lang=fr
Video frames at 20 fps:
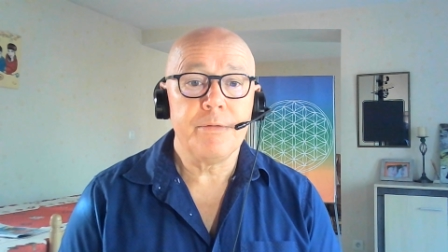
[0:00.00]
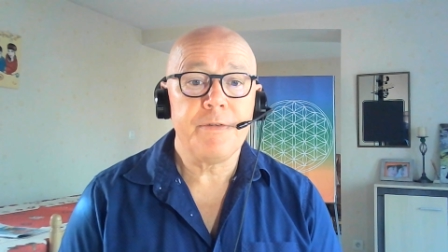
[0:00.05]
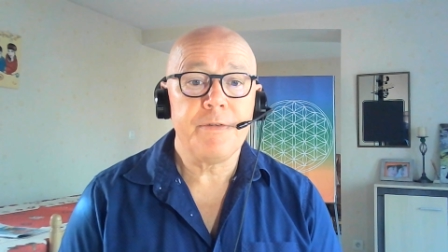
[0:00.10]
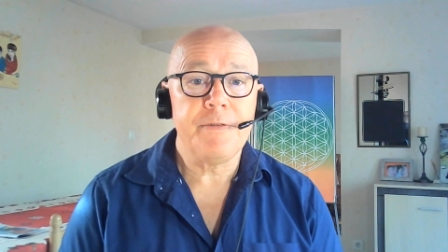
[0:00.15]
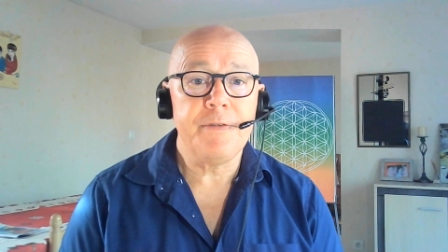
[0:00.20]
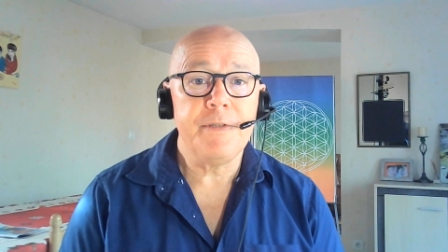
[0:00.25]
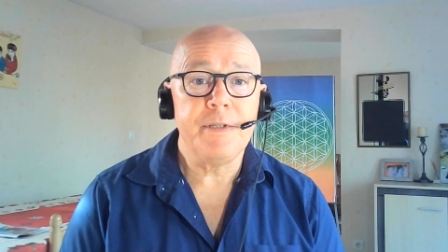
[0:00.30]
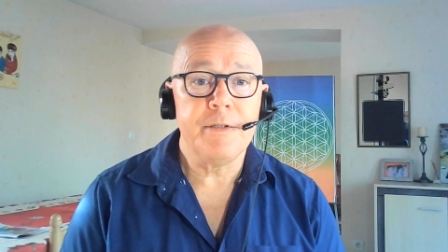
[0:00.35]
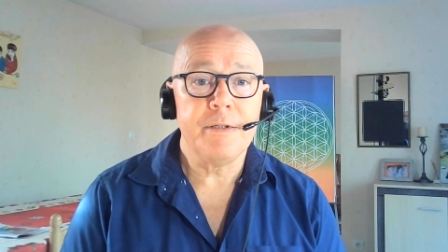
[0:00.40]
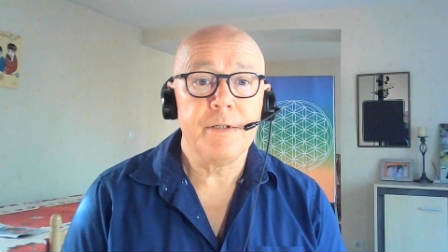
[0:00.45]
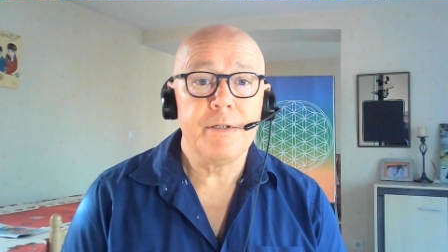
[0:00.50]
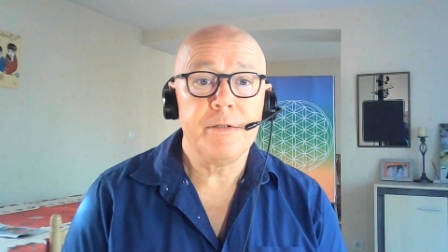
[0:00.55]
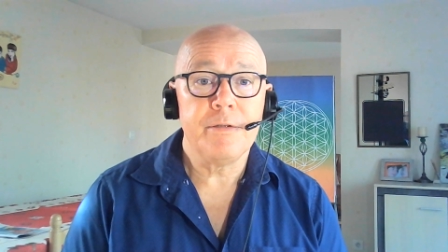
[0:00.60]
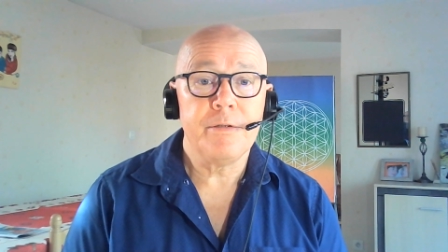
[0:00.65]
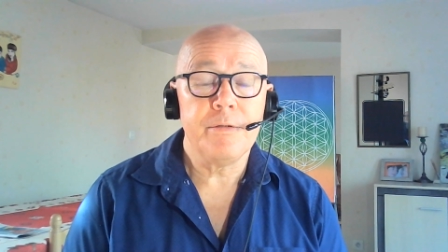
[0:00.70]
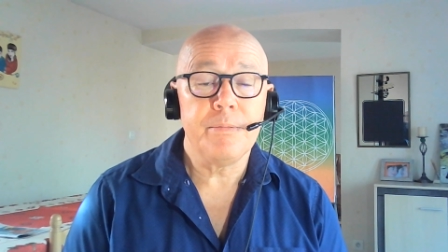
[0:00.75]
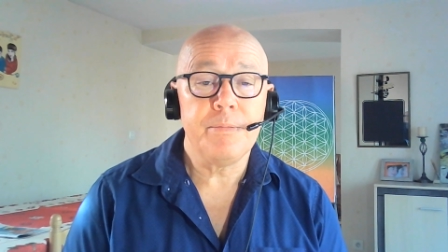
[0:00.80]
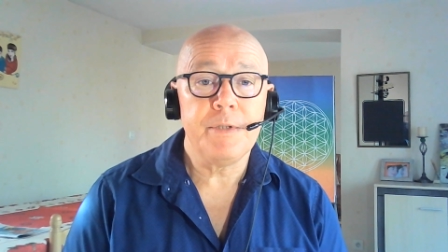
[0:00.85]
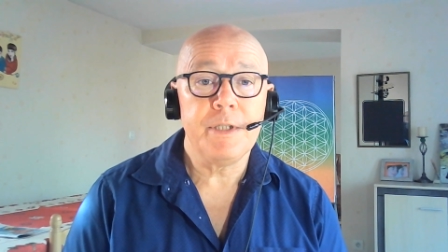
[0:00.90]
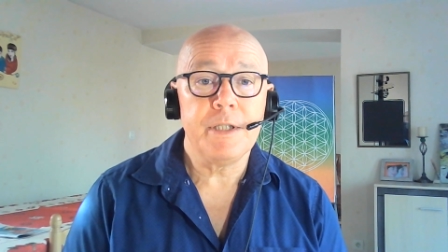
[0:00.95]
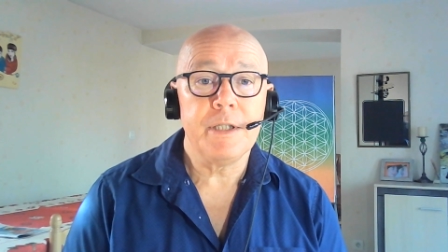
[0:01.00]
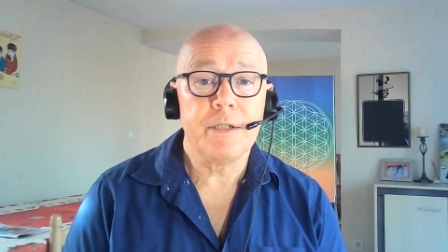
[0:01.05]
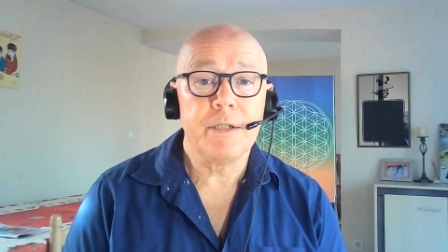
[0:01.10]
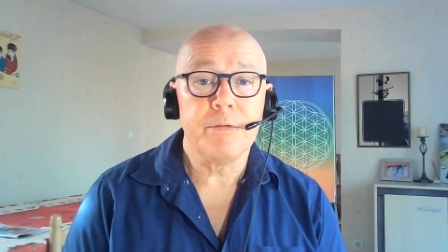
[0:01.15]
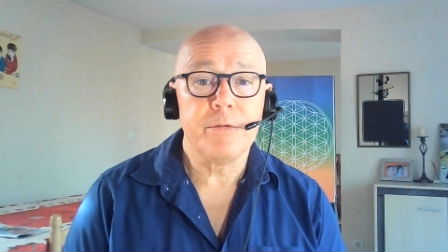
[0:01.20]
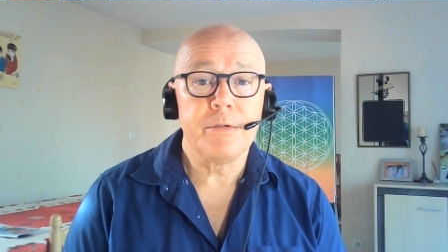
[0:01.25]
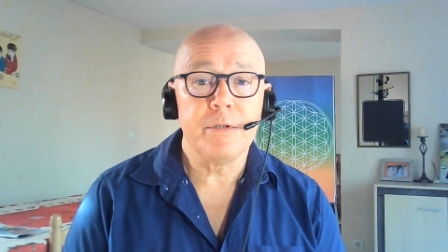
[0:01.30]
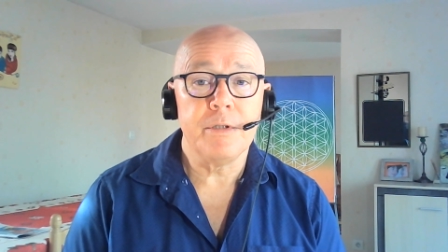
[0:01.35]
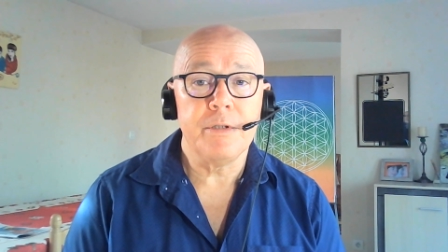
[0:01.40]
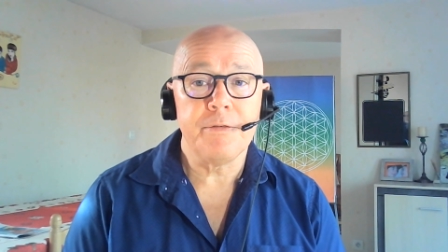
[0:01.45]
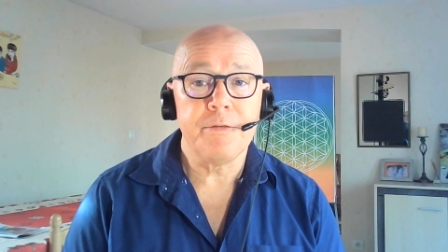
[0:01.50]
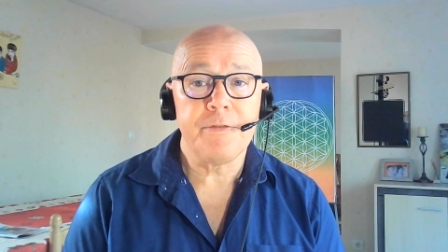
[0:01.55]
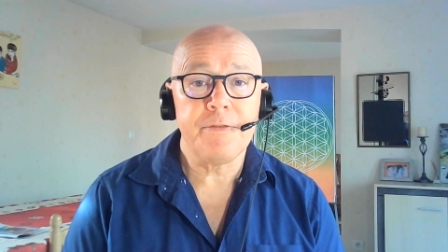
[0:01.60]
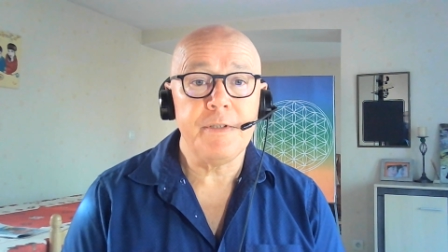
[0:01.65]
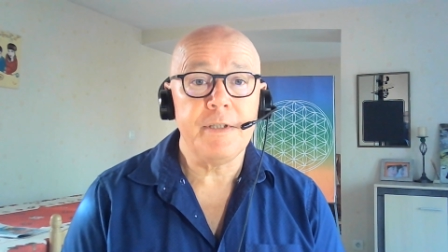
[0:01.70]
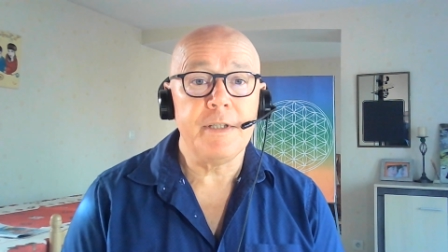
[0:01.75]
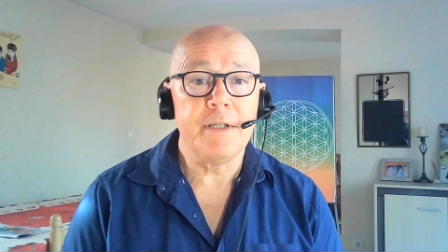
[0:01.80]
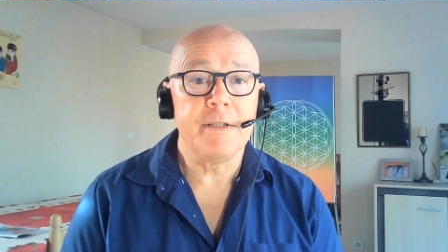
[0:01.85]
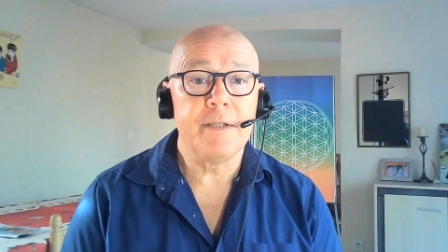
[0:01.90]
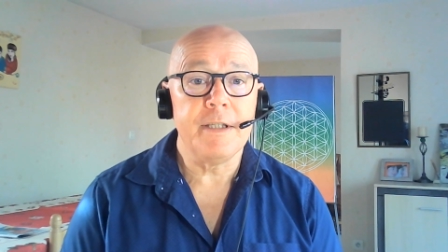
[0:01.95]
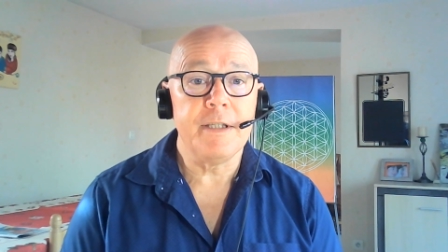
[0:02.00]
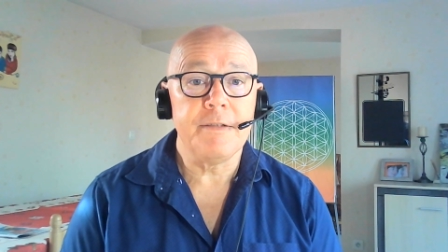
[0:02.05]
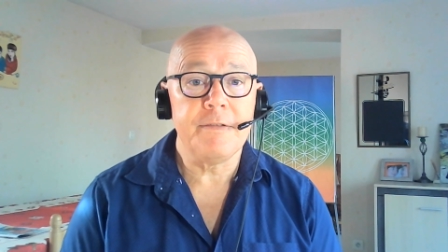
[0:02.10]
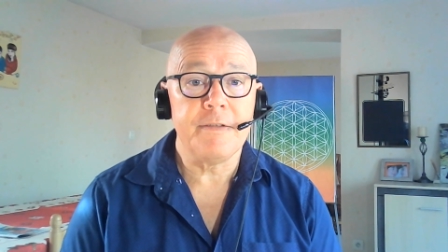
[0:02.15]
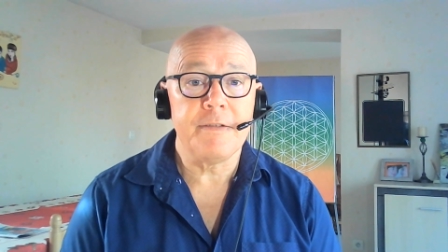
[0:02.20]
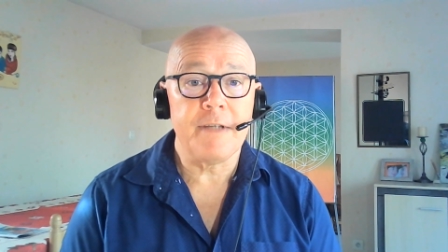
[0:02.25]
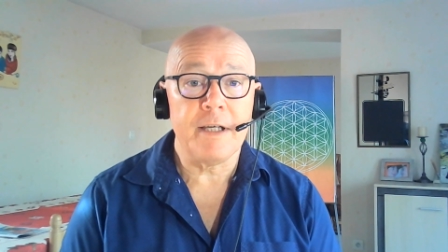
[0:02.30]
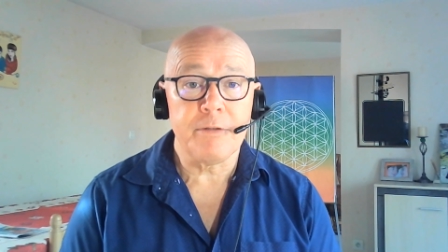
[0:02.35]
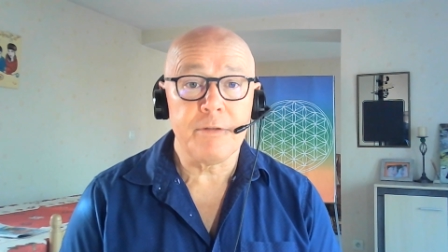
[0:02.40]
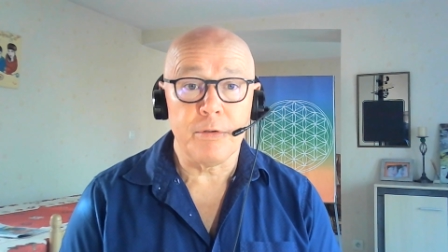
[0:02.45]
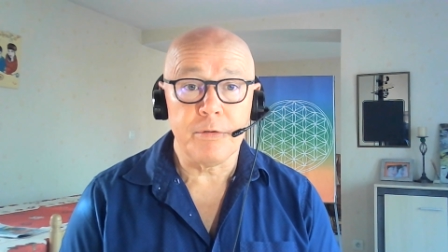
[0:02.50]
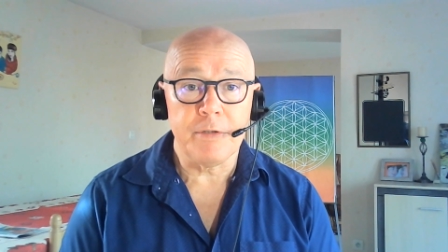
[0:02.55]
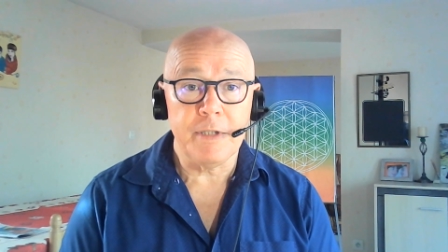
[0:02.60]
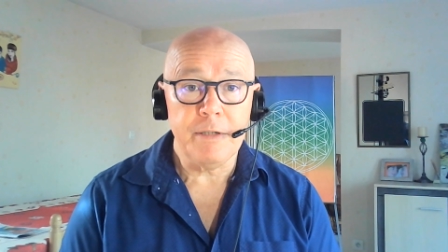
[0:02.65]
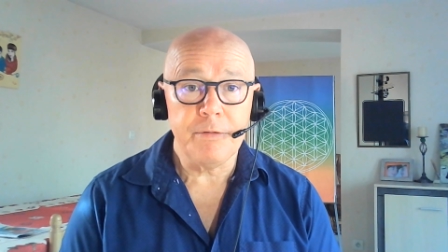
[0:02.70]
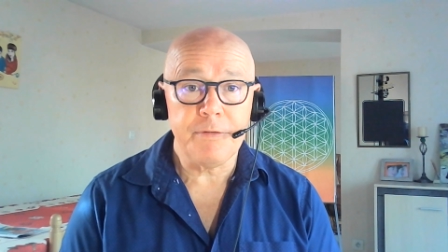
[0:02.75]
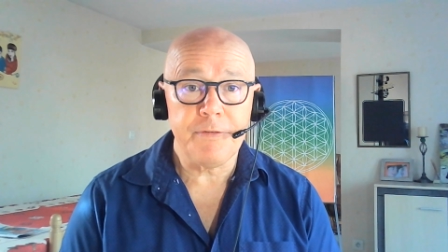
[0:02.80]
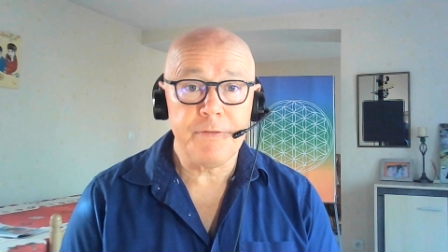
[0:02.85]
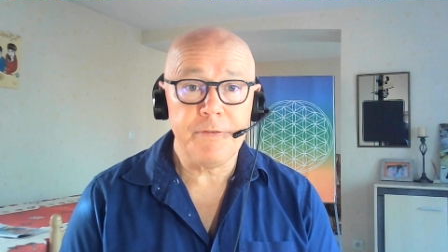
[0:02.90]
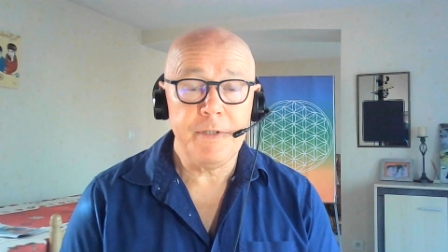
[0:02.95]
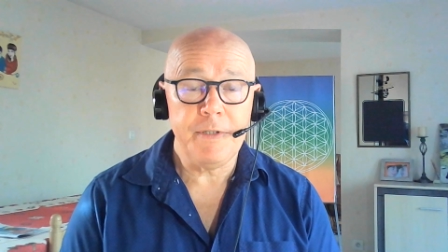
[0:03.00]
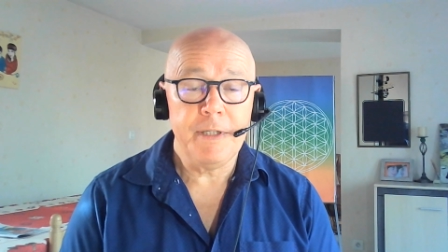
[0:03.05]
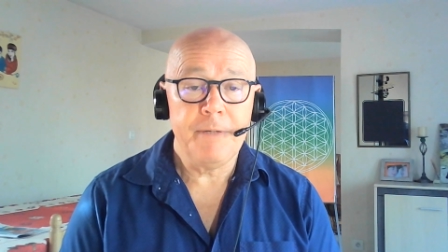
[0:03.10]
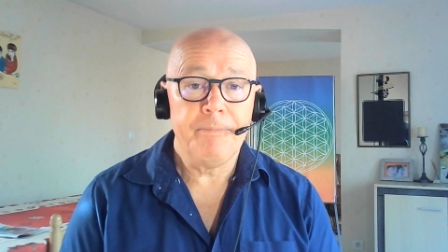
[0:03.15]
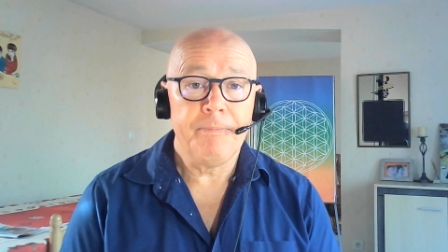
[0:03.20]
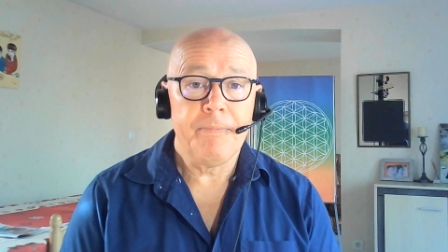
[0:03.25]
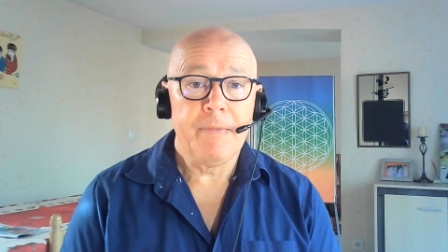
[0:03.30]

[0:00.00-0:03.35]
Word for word: aussi depuis quelque temps aussi des, attentats aussi.